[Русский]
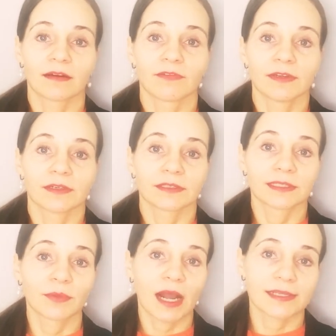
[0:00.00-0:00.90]
вы
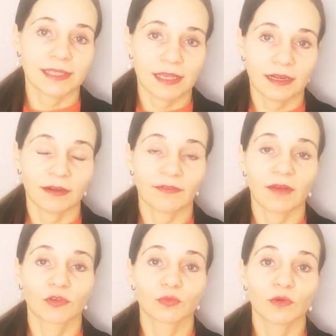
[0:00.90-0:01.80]
домохозяйка,
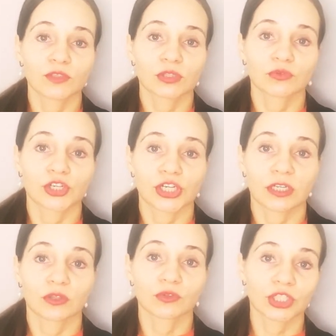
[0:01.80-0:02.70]
вам в любом
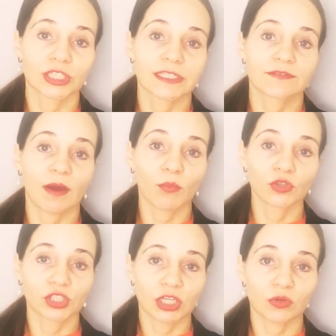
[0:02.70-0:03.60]
случае нужны
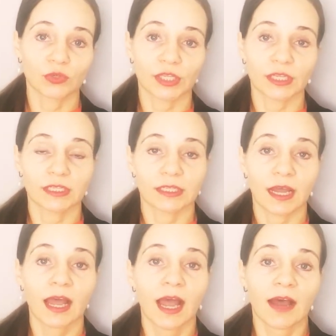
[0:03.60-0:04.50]
свободные руки.
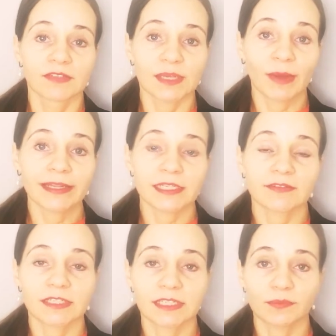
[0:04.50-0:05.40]
Это
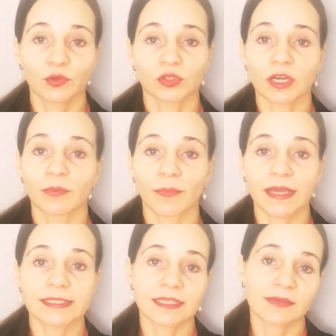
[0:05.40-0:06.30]
взаимодействие с ребенком,
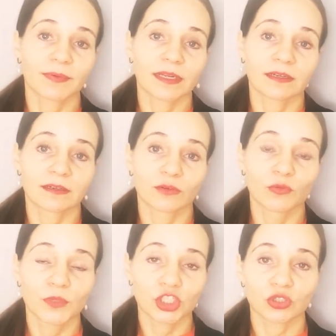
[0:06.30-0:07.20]
пойти при,
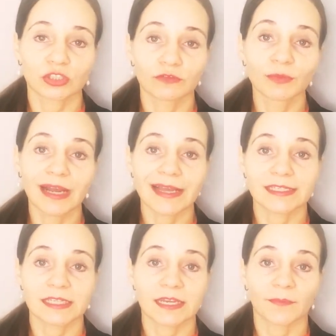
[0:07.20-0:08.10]
купить что-то в
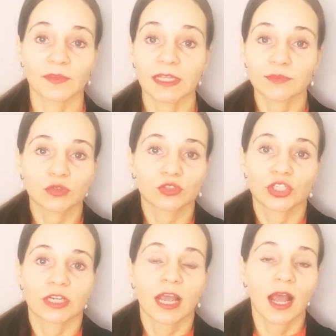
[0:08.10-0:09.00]
магазине. В данном
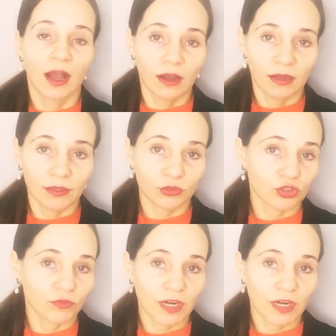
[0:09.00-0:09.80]
случае тот же